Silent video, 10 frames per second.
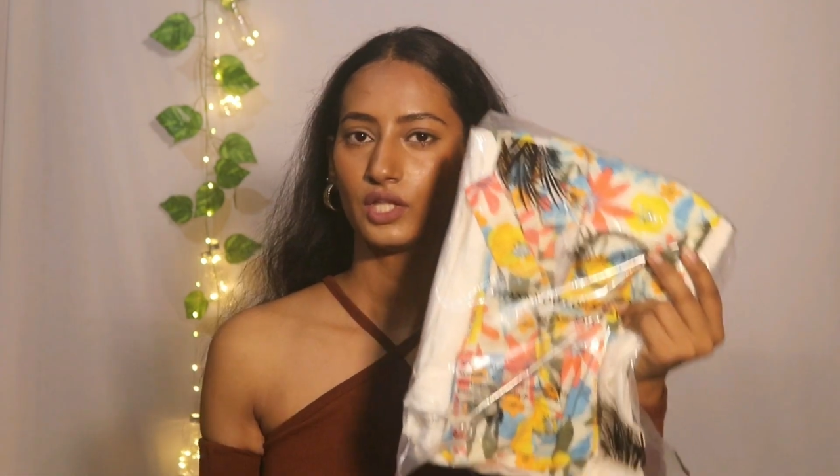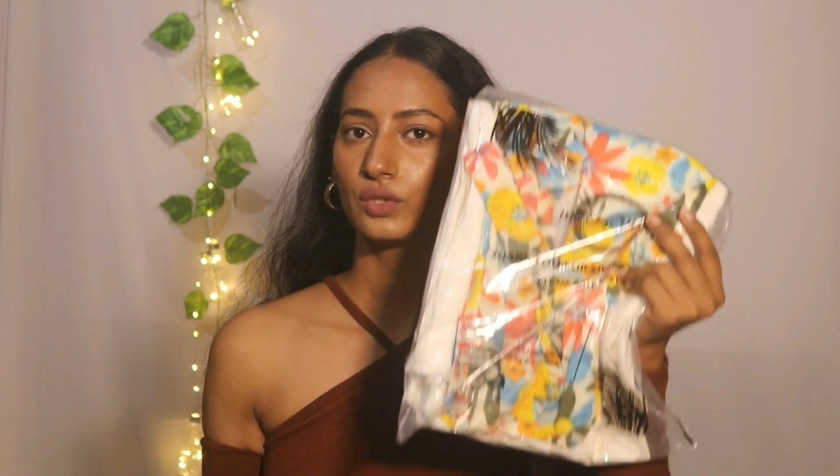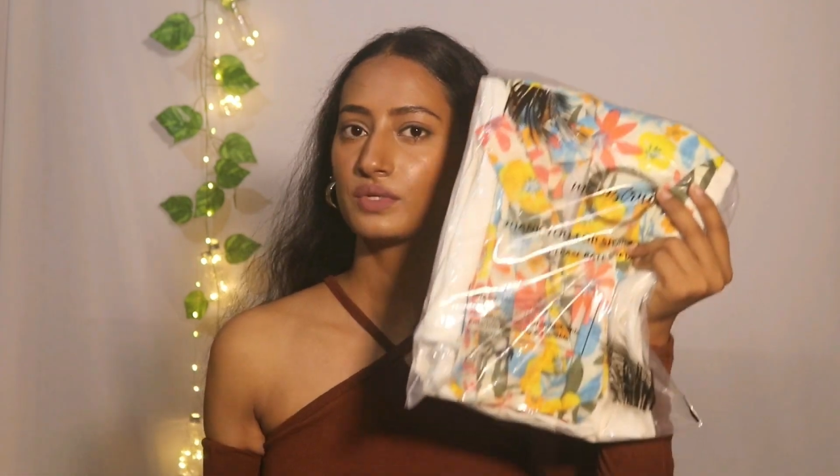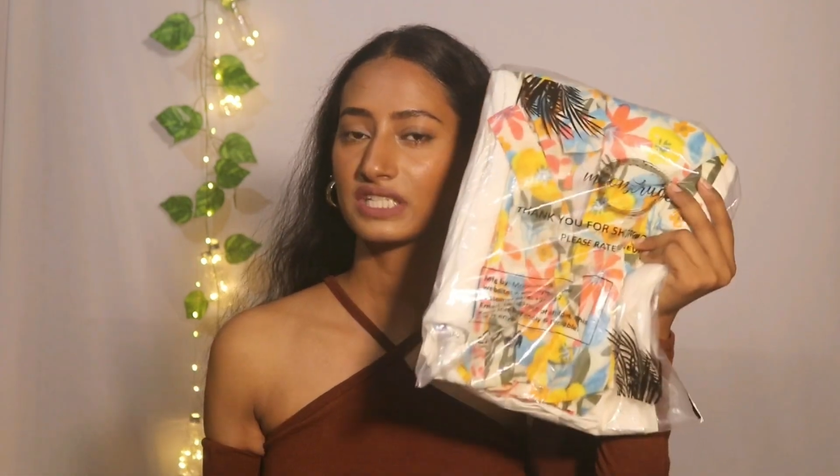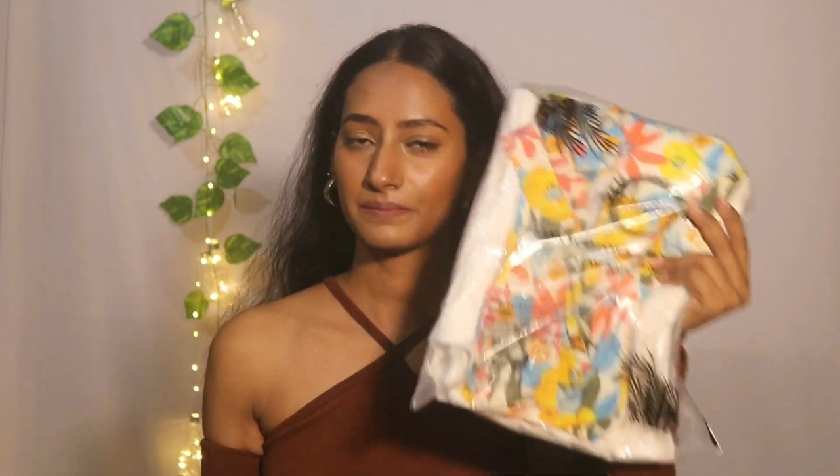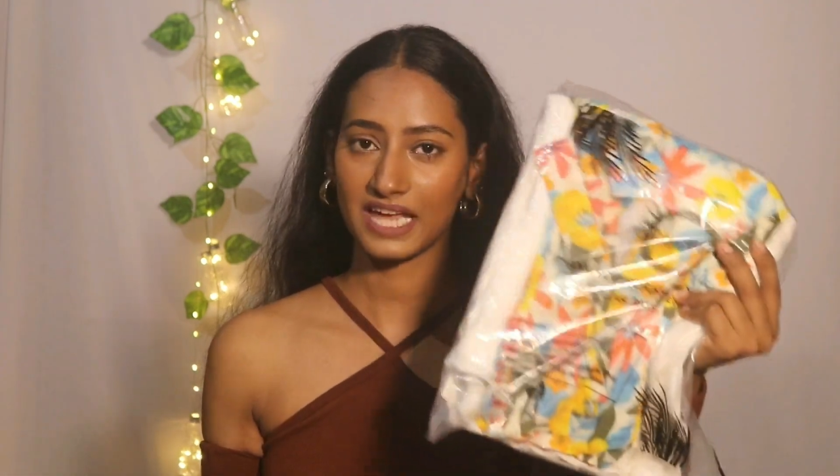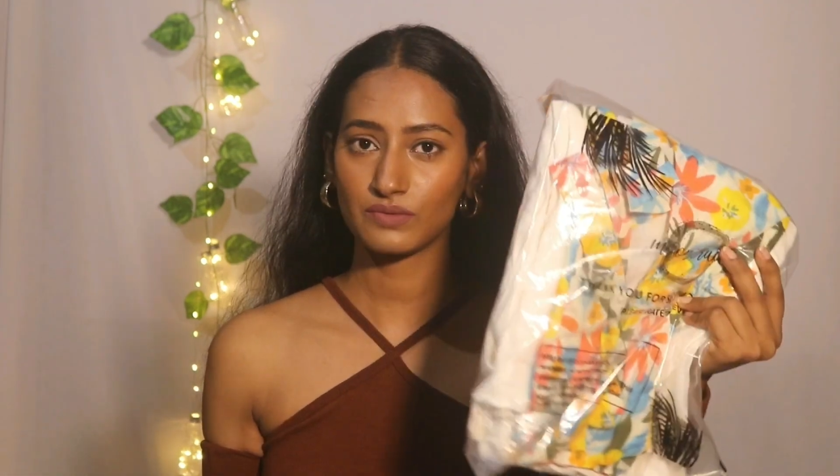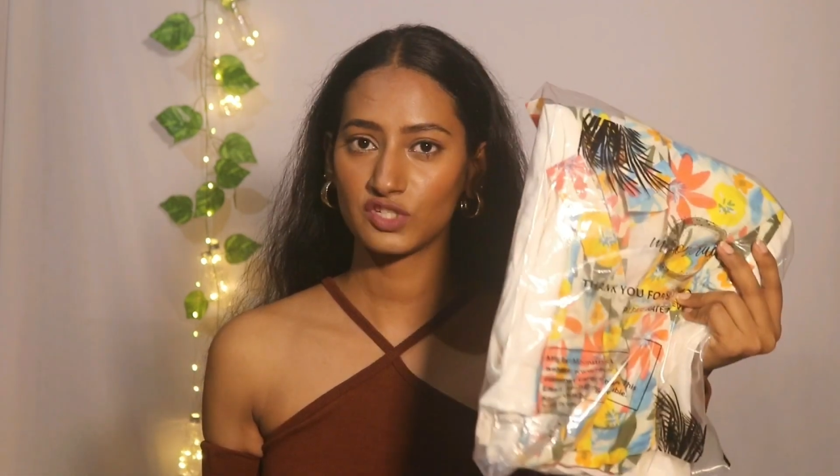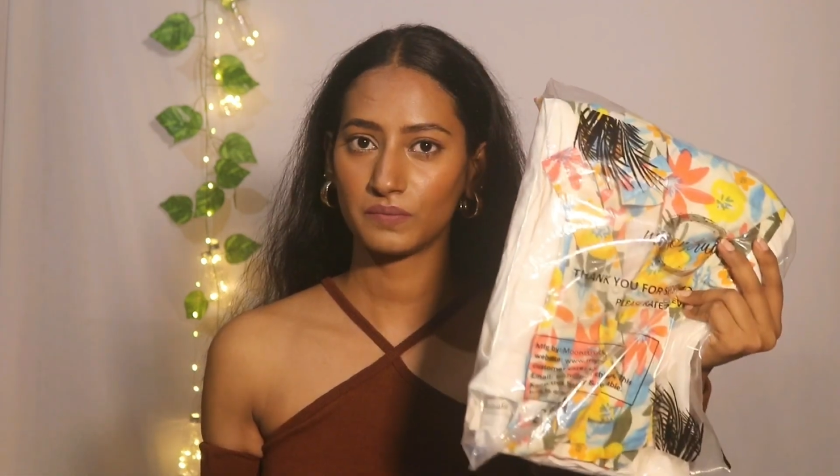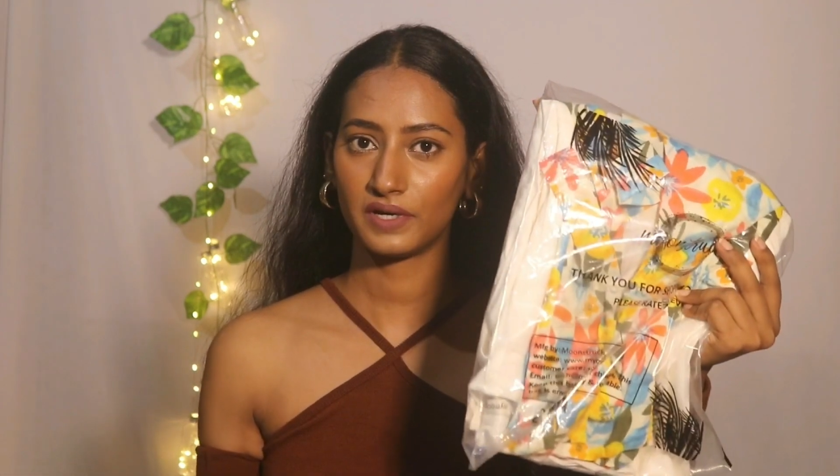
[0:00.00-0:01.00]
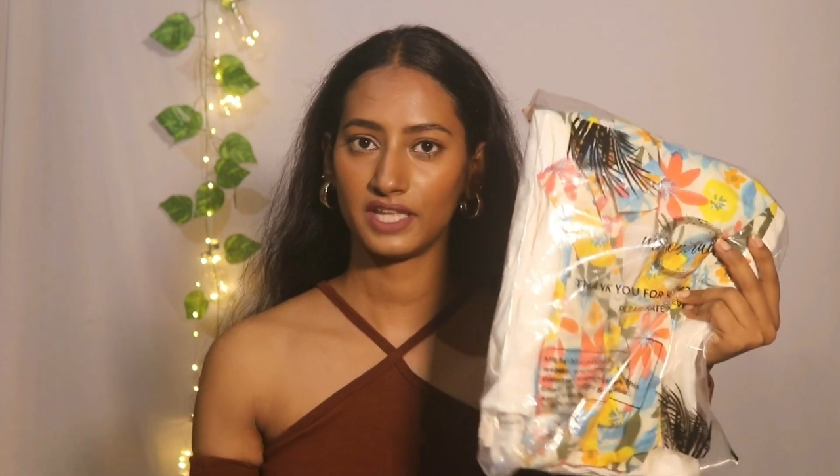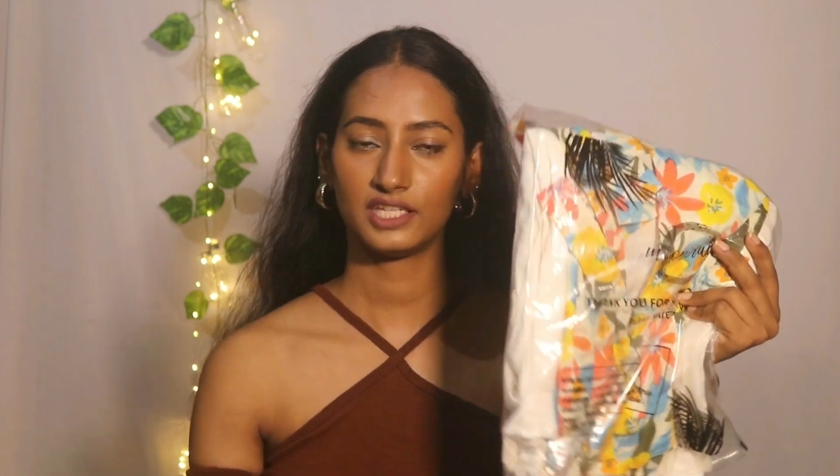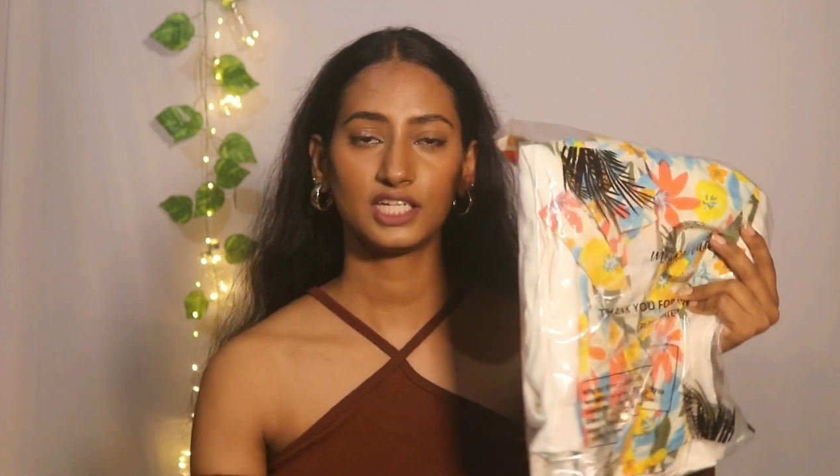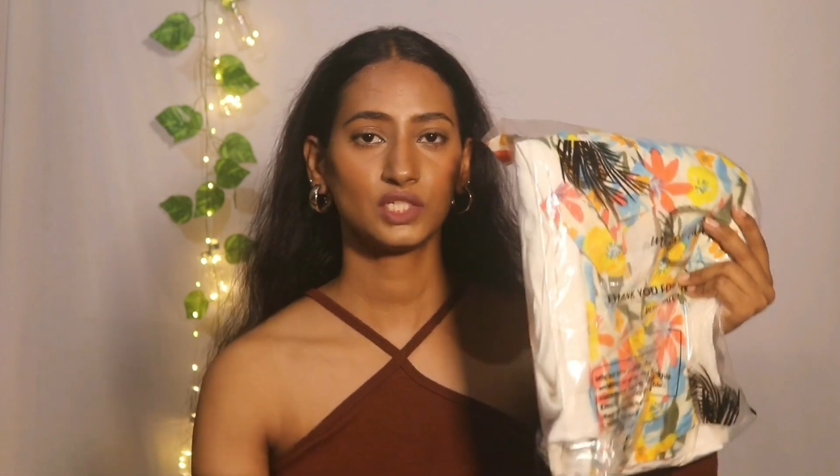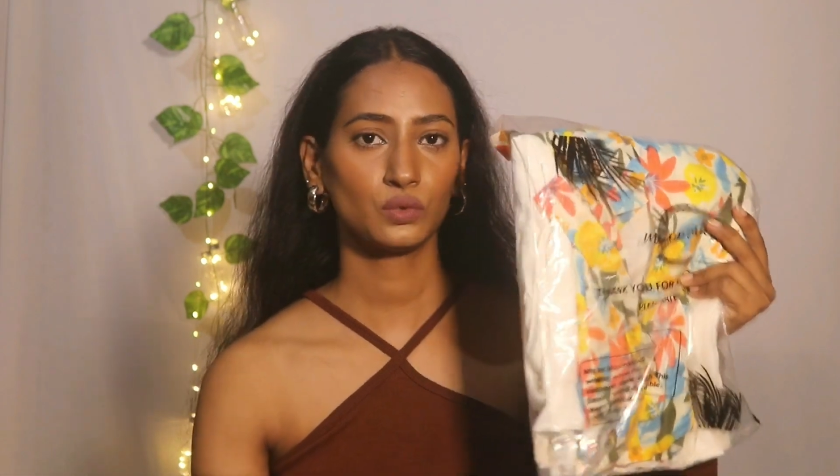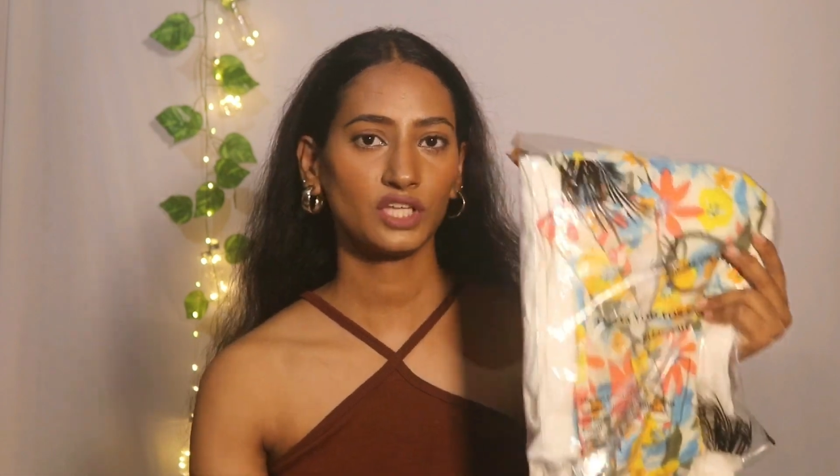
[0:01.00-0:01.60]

तो उसकी प्राइस मुझे पड़ी थी टू